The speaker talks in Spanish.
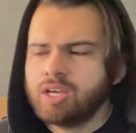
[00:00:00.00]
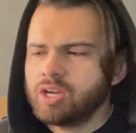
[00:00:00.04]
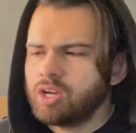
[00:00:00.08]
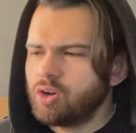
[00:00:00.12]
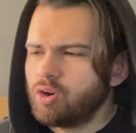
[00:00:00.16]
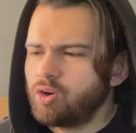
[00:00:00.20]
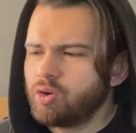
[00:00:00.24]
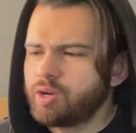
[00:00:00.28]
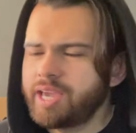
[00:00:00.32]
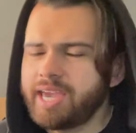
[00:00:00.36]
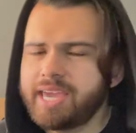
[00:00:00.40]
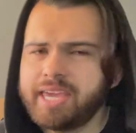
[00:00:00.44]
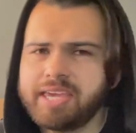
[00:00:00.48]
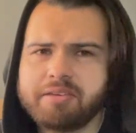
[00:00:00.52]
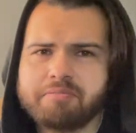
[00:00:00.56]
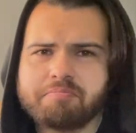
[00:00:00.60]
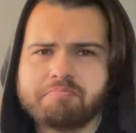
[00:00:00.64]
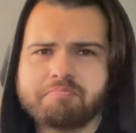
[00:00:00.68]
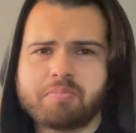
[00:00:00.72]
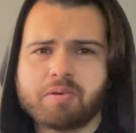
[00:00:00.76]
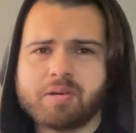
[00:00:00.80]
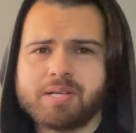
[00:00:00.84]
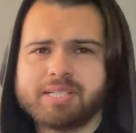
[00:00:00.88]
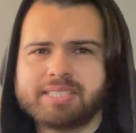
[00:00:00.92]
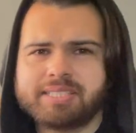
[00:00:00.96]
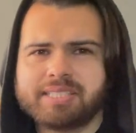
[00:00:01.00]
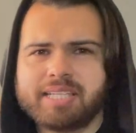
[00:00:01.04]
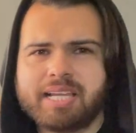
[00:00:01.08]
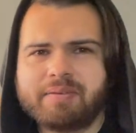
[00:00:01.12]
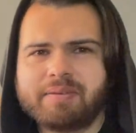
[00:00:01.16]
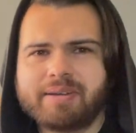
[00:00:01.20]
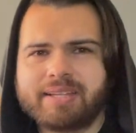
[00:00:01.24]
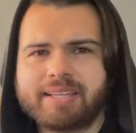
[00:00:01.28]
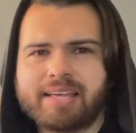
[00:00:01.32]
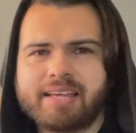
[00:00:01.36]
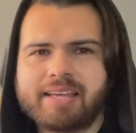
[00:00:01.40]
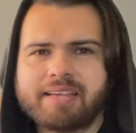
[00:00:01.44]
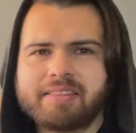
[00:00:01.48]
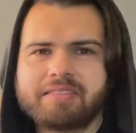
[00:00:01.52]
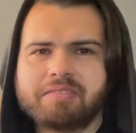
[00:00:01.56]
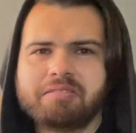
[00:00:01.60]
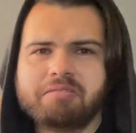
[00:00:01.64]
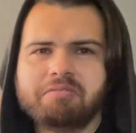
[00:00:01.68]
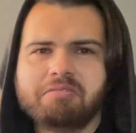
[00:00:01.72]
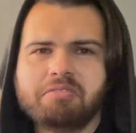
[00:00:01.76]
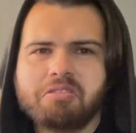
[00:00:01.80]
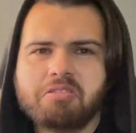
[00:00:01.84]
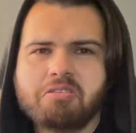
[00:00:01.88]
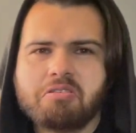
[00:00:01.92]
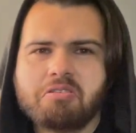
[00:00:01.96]
Ok, pues la verdad
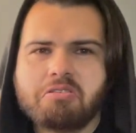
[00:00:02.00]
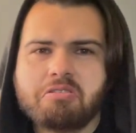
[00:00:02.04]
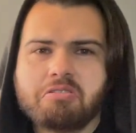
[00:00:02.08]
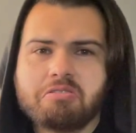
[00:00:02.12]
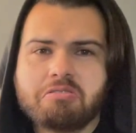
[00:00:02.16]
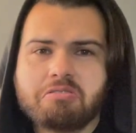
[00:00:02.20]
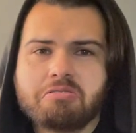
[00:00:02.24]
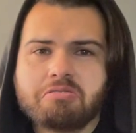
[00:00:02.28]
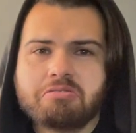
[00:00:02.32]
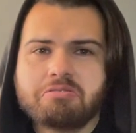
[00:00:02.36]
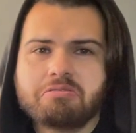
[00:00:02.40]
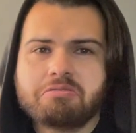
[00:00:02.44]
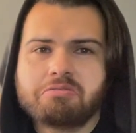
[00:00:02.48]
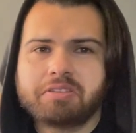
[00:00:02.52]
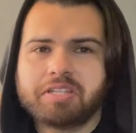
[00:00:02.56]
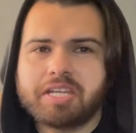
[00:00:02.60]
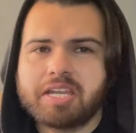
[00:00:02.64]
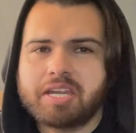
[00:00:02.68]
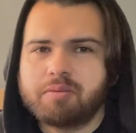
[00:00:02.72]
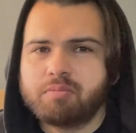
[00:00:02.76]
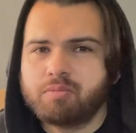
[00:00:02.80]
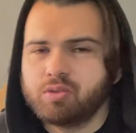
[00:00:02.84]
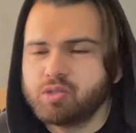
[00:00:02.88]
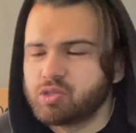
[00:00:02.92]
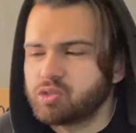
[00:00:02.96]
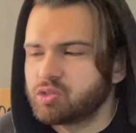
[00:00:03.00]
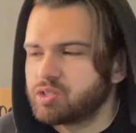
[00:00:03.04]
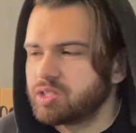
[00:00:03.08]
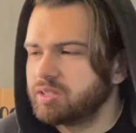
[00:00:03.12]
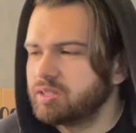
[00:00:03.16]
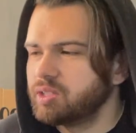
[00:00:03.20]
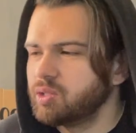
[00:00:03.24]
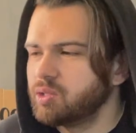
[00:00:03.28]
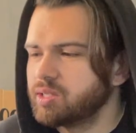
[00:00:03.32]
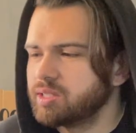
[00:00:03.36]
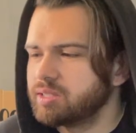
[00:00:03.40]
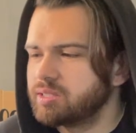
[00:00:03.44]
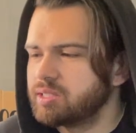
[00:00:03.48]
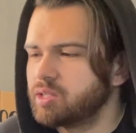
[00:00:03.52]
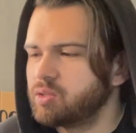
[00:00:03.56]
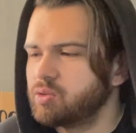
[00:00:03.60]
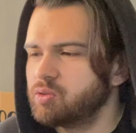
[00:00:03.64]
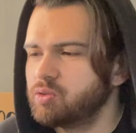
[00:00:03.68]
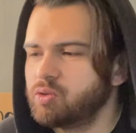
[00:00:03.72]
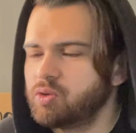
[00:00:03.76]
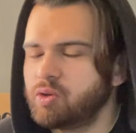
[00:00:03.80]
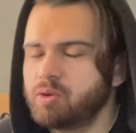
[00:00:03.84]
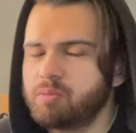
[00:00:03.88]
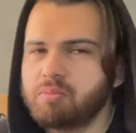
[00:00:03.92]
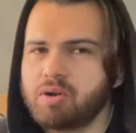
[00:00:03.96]
no tiene mucho sentido hacer
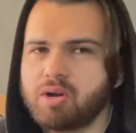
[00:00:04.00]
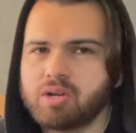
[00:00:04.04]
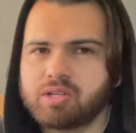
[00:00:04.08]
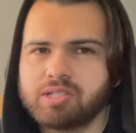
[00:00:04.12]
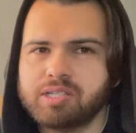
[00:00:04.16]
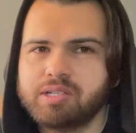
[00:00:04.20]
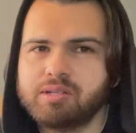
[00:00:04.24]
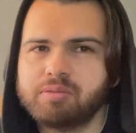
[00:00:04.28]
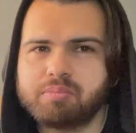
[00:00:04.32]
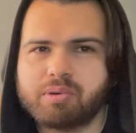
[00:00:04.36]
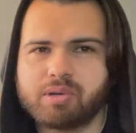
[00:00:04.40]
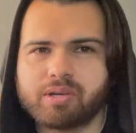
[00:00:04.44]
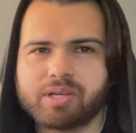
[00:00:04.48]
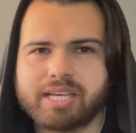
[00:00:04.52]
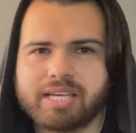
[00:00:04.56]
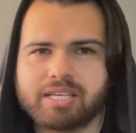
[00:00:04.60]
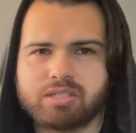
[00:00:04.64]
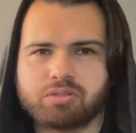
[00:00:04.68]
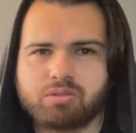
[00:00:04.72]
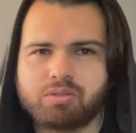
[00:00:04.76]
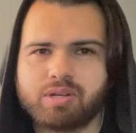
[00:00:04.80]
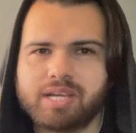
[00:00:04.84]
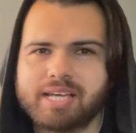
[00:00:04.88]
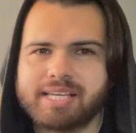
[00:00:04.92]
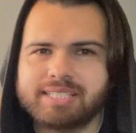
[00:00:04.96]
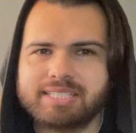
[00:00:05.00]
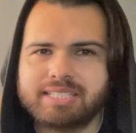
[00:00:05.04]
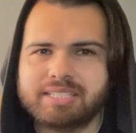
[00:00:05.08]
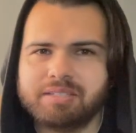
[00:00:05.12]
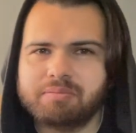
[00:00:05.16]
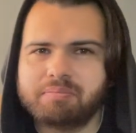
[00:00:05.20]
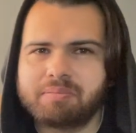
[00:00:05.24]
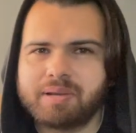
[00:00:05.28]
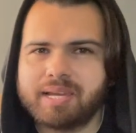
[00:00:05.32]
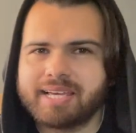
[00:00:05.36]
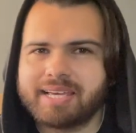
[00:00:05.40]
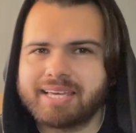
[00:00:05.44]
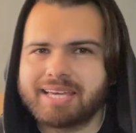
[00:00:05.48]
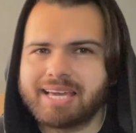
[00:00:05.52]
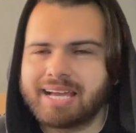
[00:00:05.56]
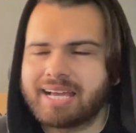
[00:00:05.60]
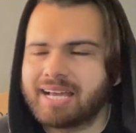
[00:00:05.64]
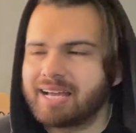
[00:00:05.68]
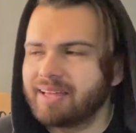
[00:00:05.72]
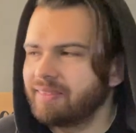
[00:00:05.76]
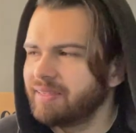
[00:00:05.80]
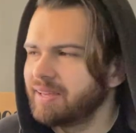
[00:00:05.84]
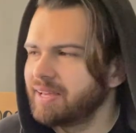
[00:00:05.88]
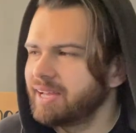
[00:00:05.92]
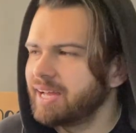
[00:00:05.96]
un unboxing porque es una simple
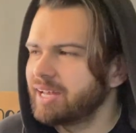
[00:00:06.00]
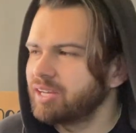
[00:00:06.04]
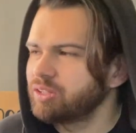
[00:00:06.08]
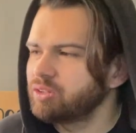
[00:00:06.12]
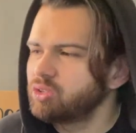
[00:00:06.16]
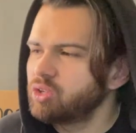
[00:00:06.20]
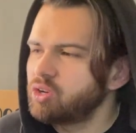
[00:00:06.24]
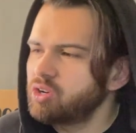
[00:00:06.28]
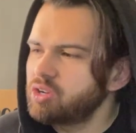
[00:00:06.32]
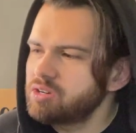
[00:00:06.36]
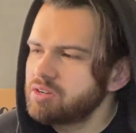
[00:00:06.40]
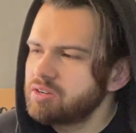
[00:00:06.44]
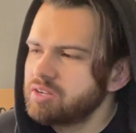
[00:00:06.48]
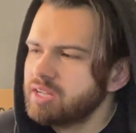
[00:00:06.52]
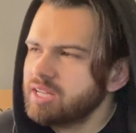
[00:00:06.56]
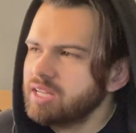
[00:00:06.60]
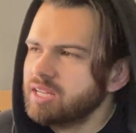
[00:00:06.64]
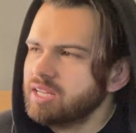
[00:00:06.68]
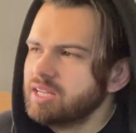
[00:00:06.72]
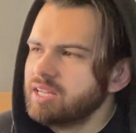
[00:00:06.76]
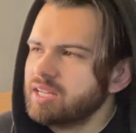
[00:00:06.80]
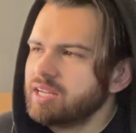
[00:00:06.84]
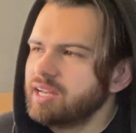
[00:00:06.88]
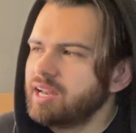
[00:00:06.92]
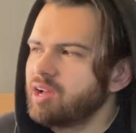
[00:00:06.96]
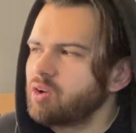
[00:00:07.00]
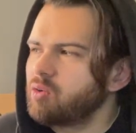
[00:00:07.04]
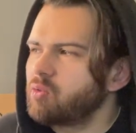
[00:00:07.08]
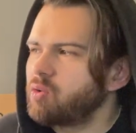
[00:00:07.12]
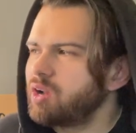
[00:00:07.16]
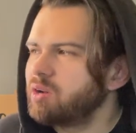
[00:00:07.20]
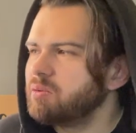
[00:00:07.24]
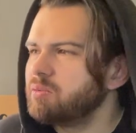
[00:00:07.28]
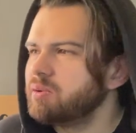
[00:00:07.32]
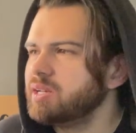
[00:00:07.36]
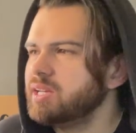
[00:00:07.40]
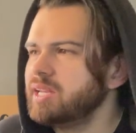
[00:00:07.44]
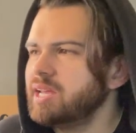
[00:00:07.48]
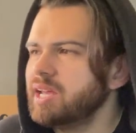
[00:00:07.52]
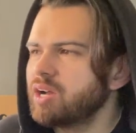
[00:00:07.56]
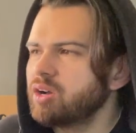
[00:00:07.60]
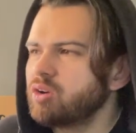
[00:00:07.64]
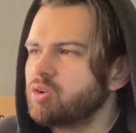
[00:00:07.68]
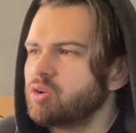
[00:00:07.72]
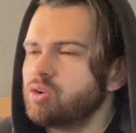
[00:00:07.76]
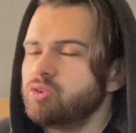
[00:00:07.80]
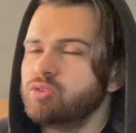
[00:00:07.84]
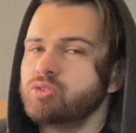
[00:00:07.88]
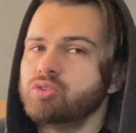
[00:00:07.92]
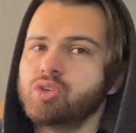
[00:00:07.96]
caja de cartón, la cual
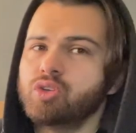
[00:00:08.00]
venía con